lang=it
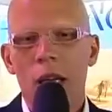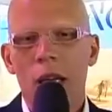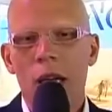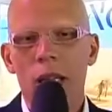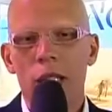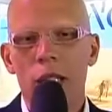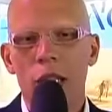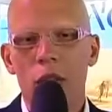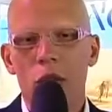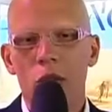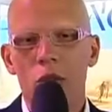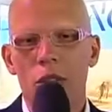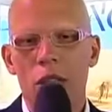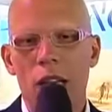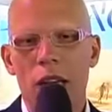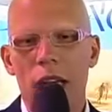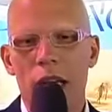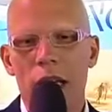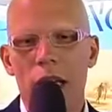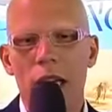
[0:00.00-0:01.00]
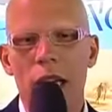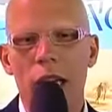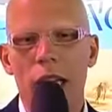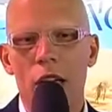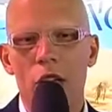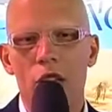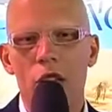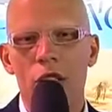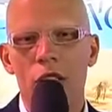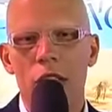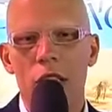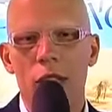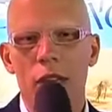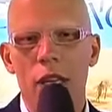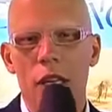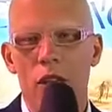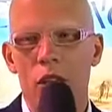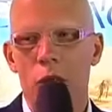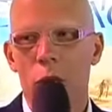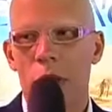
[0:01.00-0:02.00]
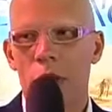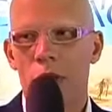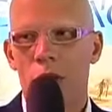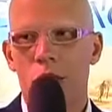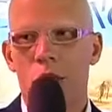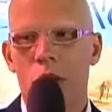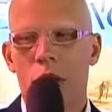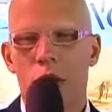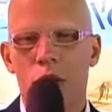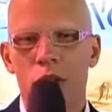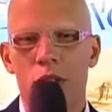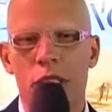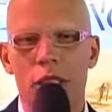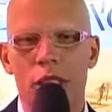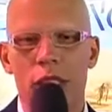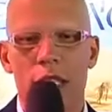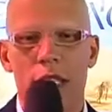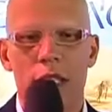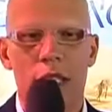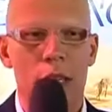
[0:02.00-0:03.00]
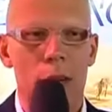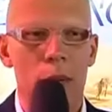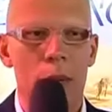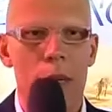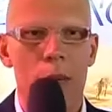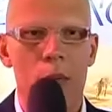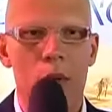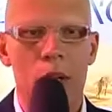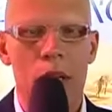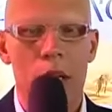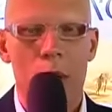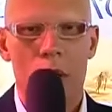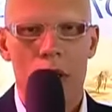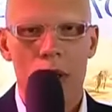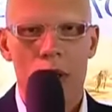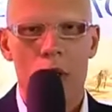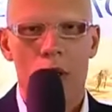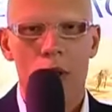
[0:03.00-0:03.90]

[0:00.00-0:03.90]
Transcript: ad incontrare le agenzie di viaggi presso la nostra sede, abbiamo inaugurato i